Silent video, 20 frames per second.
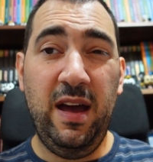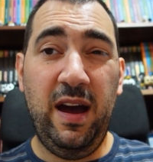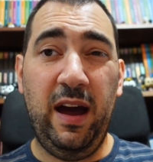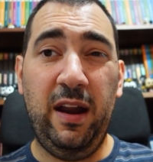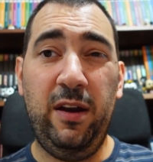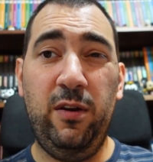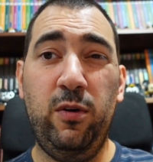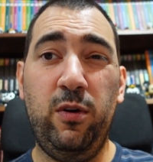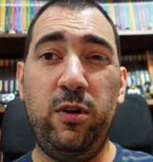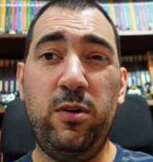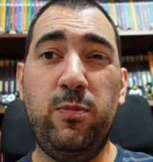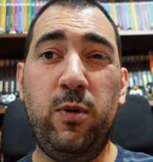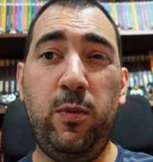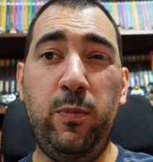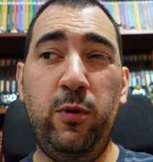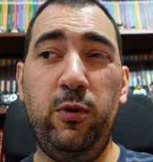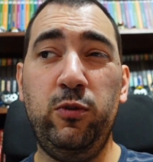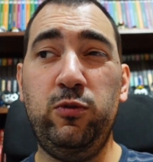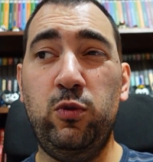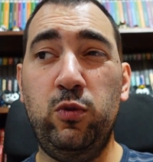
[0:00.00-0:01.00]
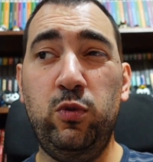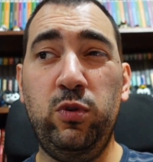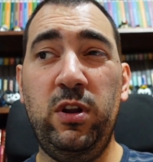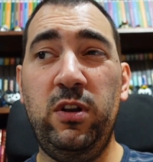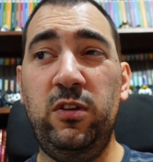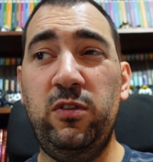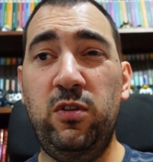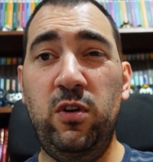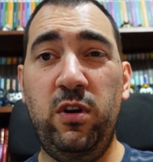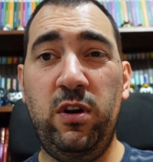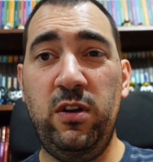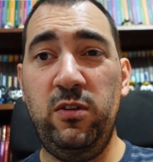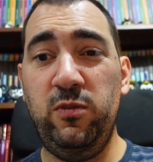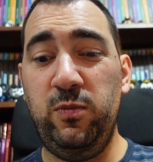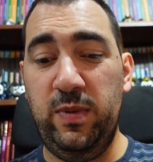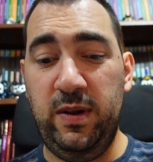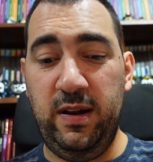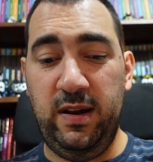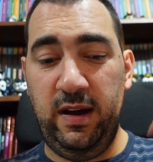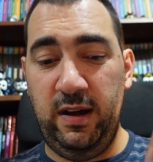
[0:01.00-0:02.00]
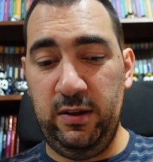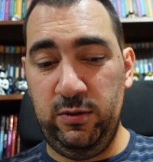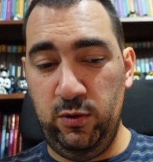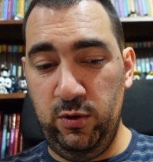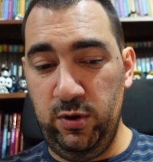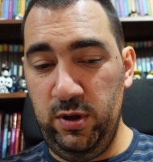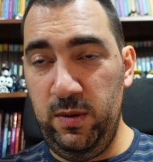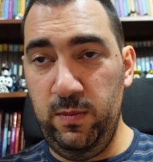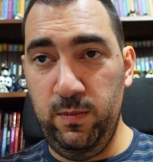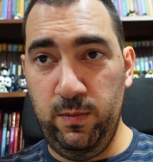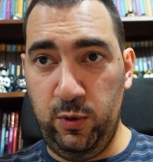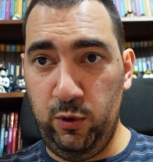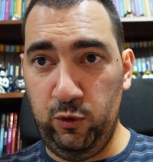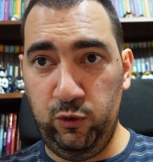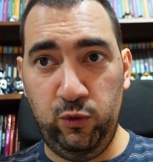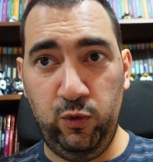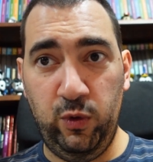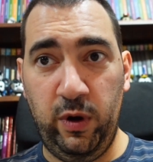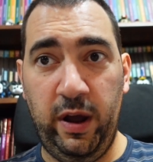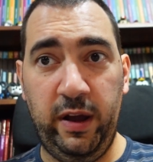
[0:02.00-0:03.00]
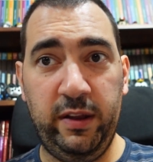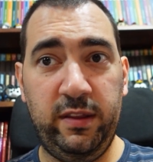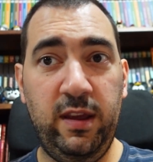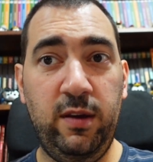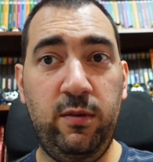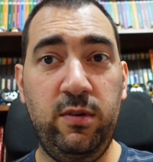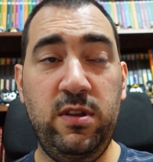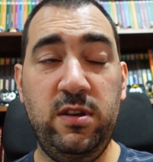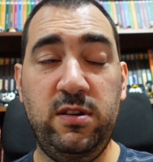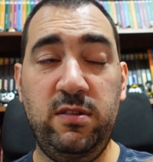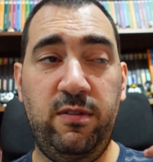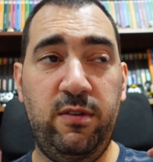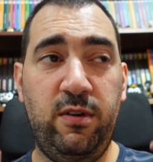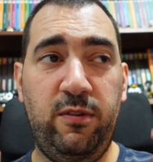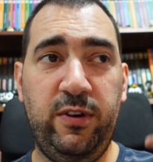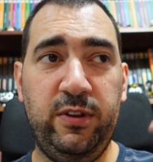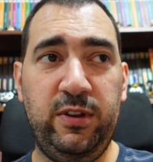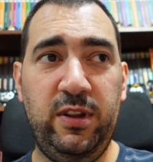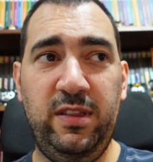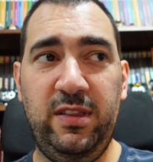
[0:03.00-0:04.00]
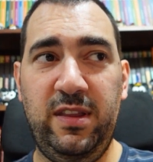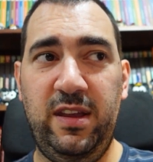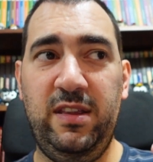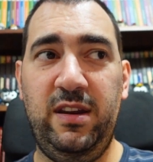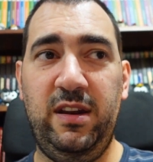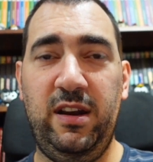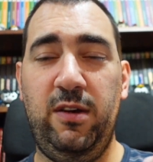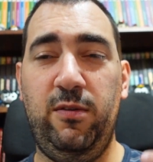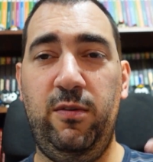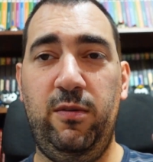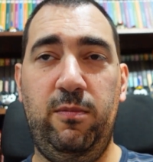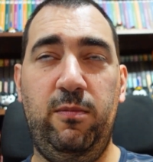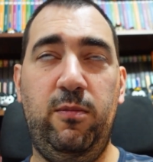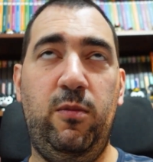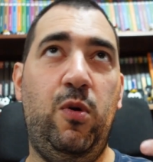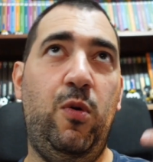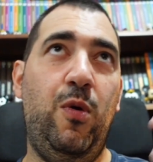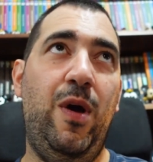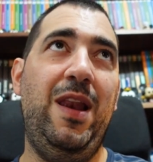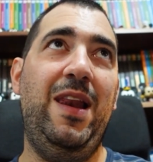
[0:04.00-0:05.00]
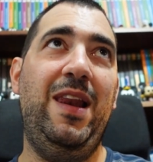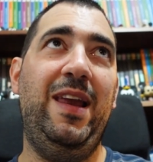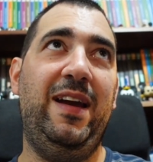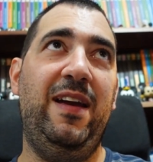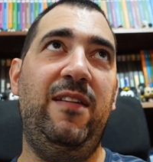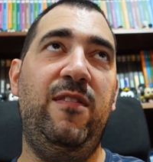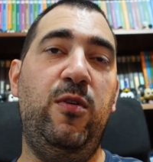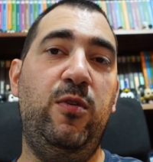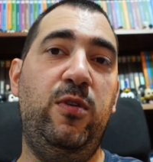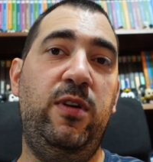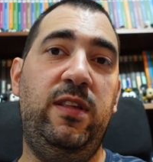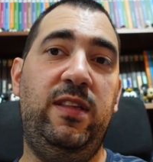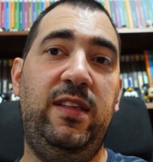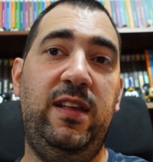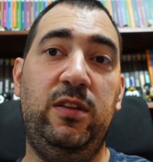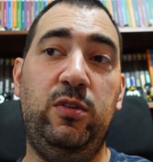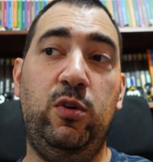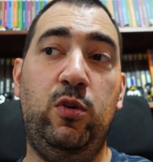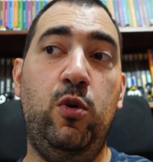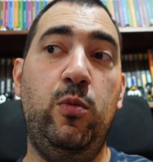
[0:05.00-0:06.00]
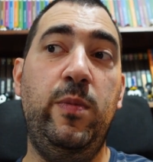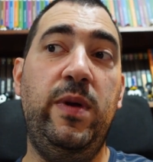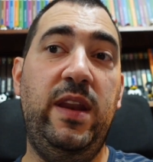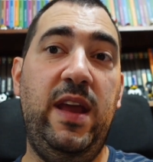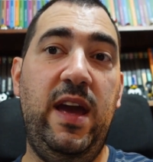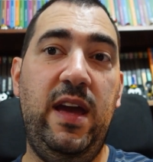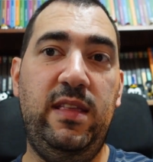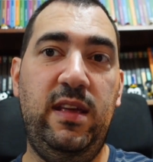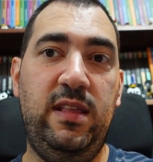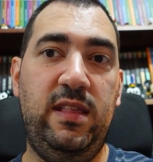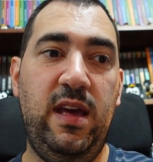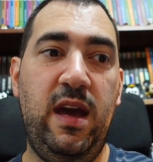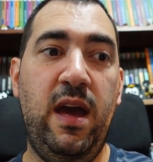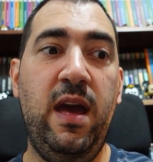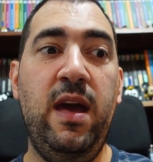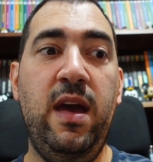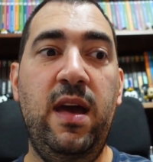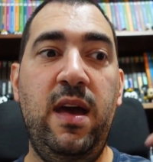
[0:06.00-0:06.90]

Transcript: hanno riproposto tutte le storie in spillato imbrossurati, quindi ci avevano fatto intendere che quelle che avevano iniziato come inedite